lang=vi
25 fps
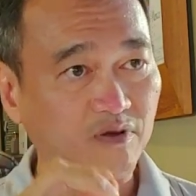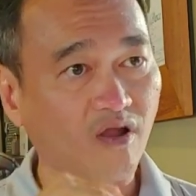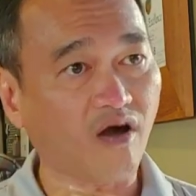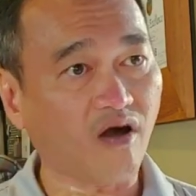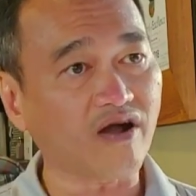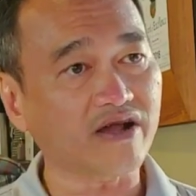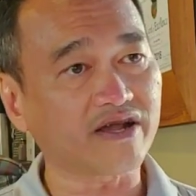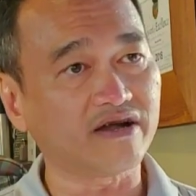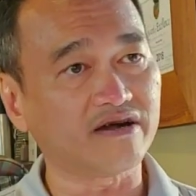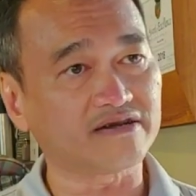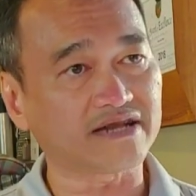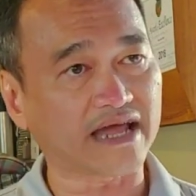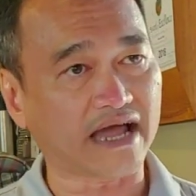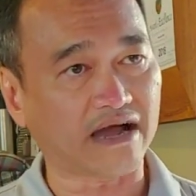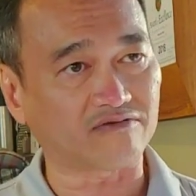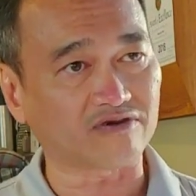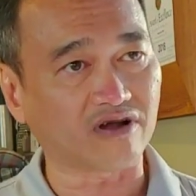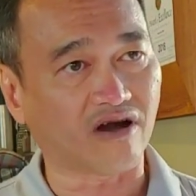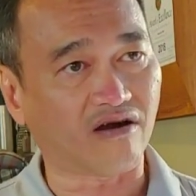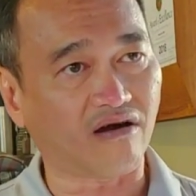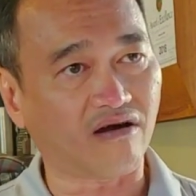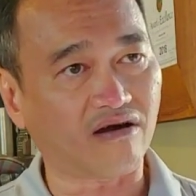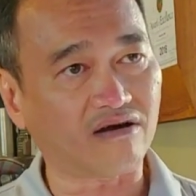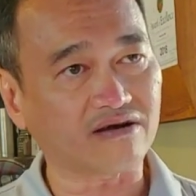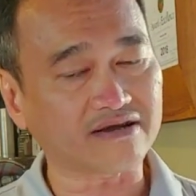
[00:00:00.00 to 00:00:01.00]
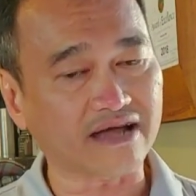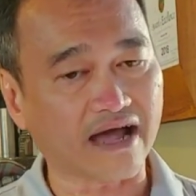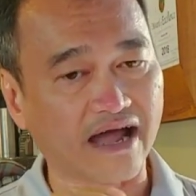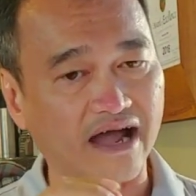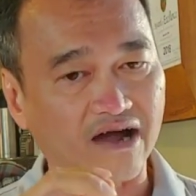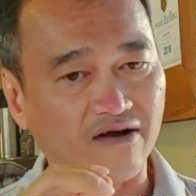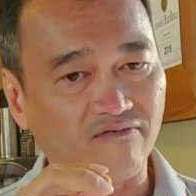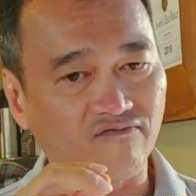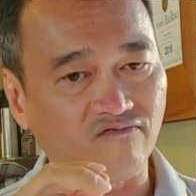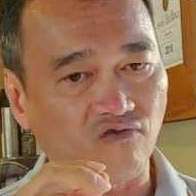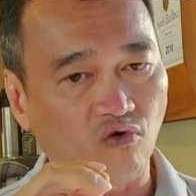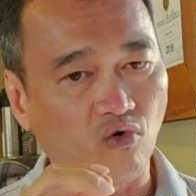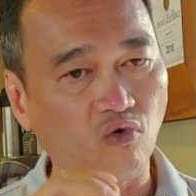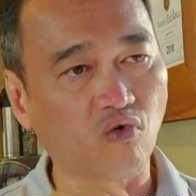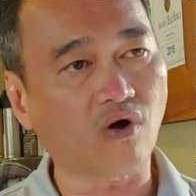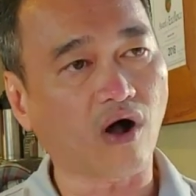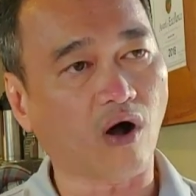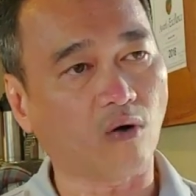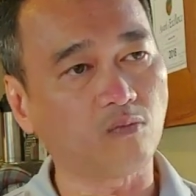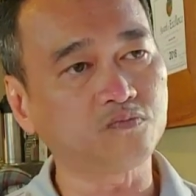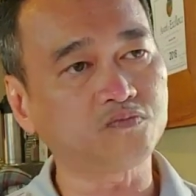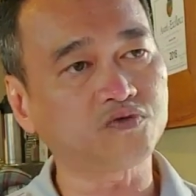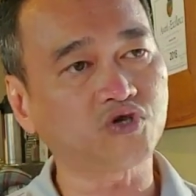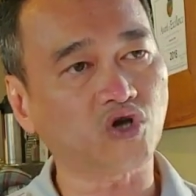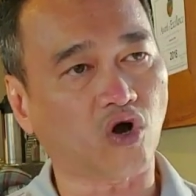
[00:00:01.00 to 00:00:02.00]
blogger nào đó đã vu
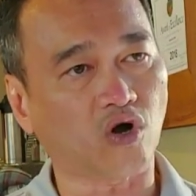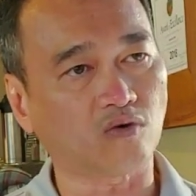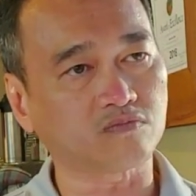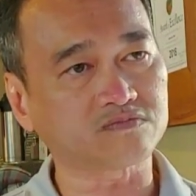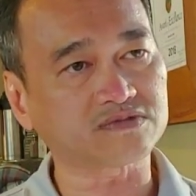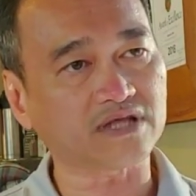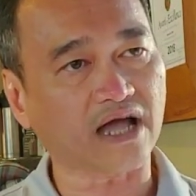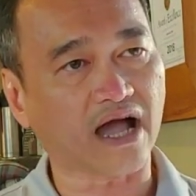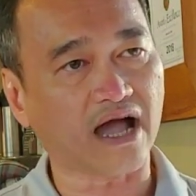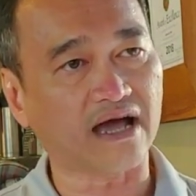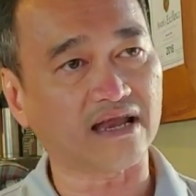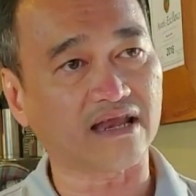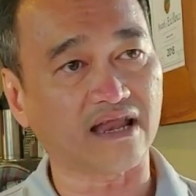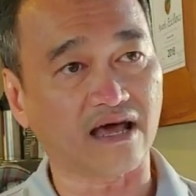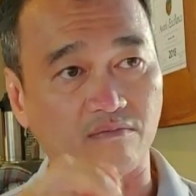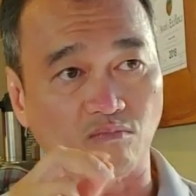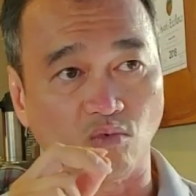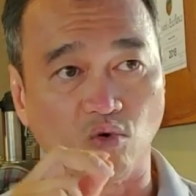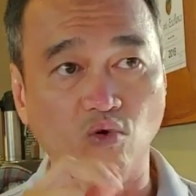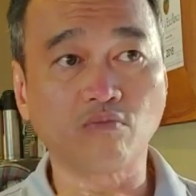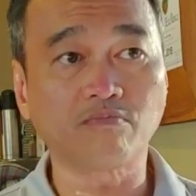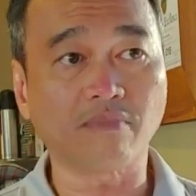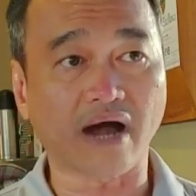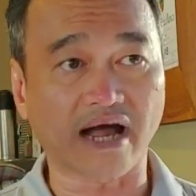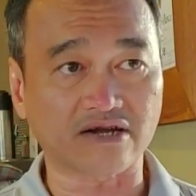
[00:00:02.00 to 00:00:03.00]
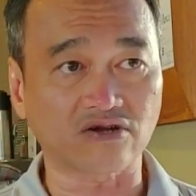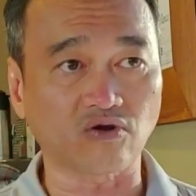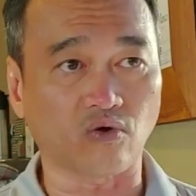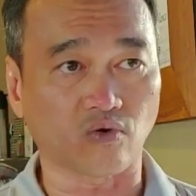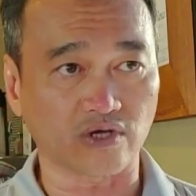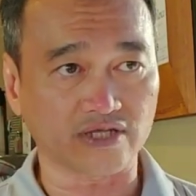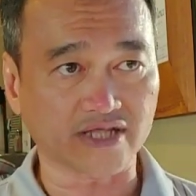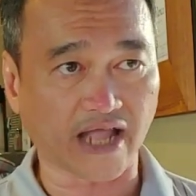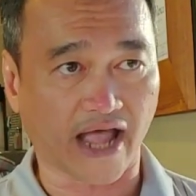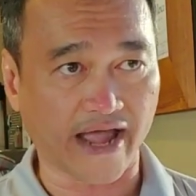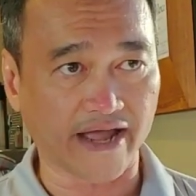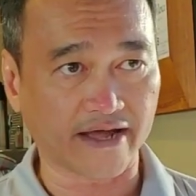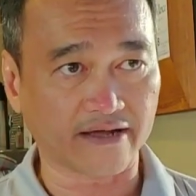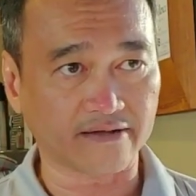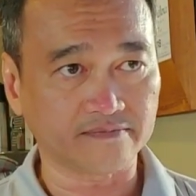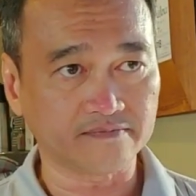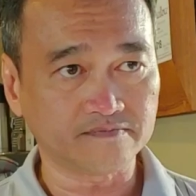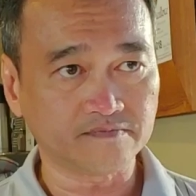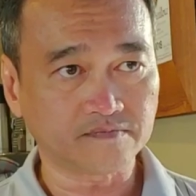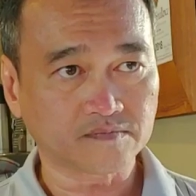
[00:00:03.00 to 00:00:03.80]
khống cho ông ta là buôn bán nội tạng.